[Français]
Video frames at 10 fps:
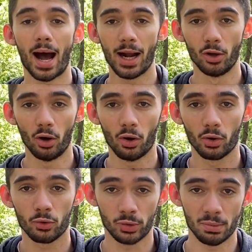alors
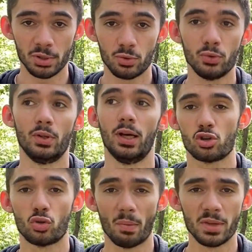que d'habitude, je
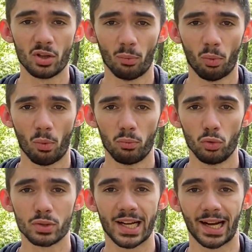suis à mi-temps pour mon
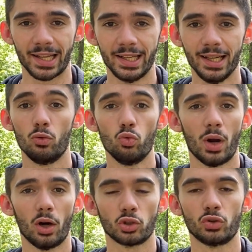boulot salarié, ou
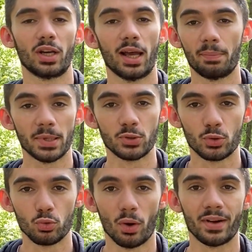alors je ne travaille pas du
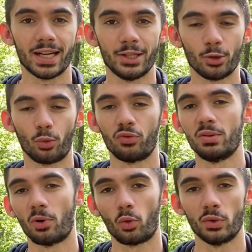tout avec les deux
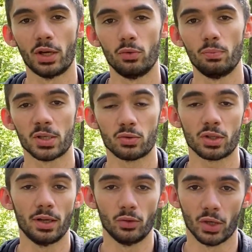confinements qu'on a eu parce que je
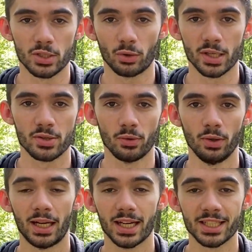travaille en restauration.
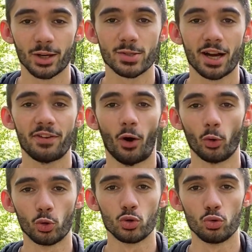Et là, j'ai réussi à le faire en
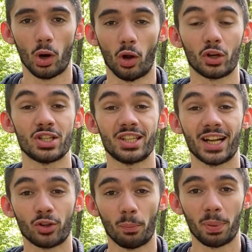deux jours, alors que j'étais à
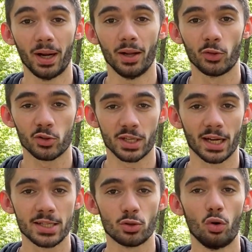temps plein dans un
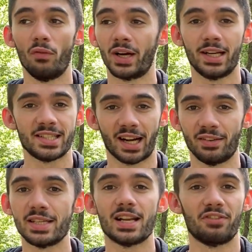resto avec les
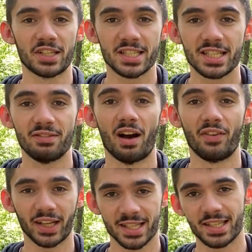services, la fatigue qui va
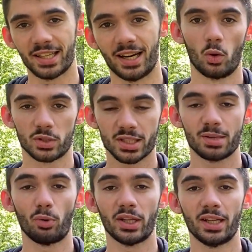avec, etc. Donc ça, c'était
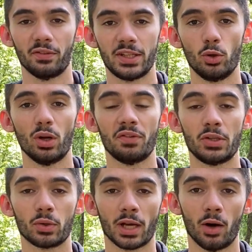pour la dernière vidéo, la
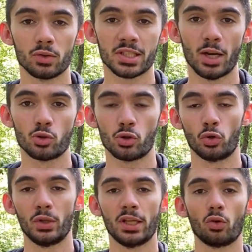vidéo 40, celle où je te donnais